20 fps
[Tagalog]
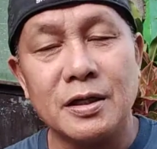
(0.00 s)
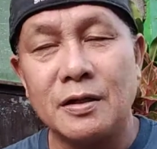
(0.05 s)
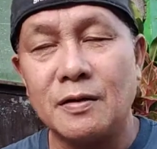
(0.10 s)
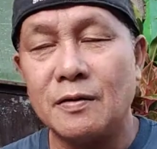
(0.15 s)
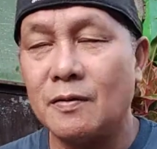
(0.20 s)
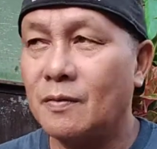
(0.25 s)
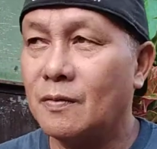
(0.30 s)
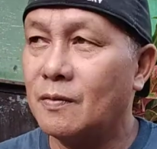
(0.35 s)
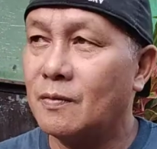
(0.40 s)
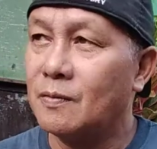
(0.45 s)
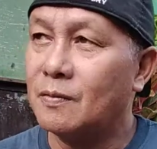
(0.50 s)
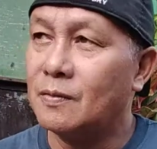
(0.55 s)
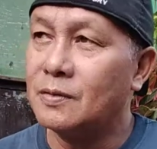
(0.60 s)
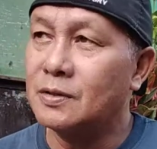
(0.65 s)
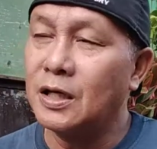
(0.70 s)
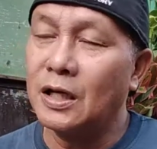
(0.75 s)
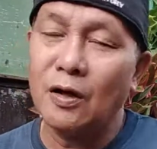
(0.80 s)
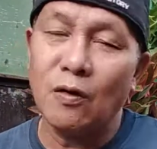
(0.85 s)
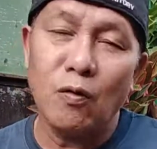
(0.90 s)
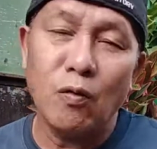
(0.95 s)
eh
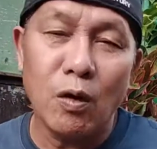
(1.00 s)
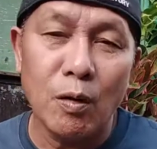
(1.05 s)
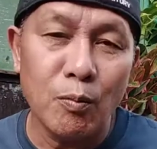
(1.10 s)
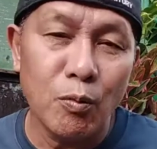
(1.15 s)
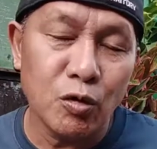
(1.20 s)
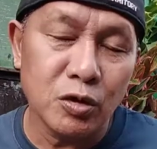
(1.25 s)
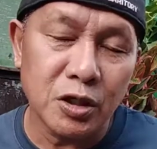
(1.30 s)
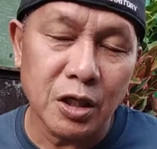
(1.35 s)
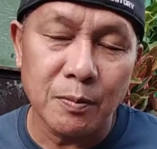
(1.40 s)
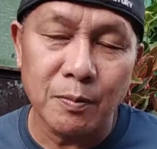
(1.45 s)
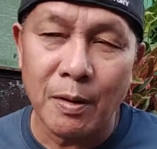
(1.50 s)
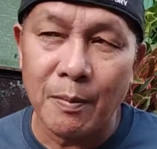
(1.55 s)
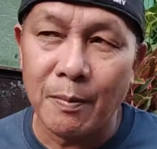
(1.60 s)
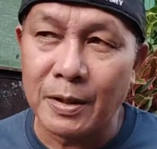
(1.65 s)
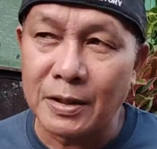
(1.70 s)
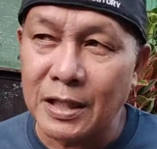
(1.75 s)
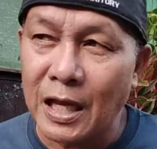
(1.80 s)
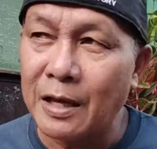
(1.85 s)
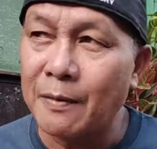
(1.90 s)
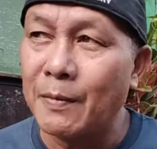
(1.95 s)
Diyan ako kamuntik
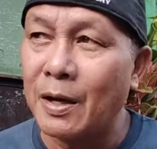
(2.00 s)
mamatay.